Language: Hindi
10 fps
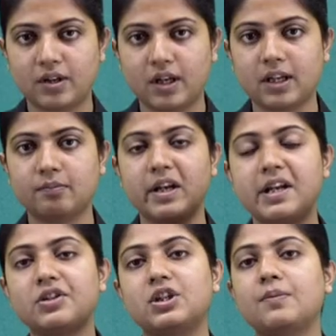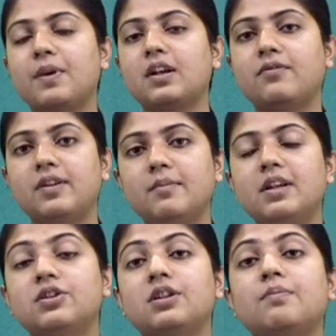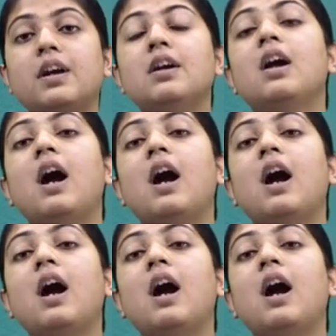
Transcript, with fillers: है एक मेल शीप है एक फीमेल शीप है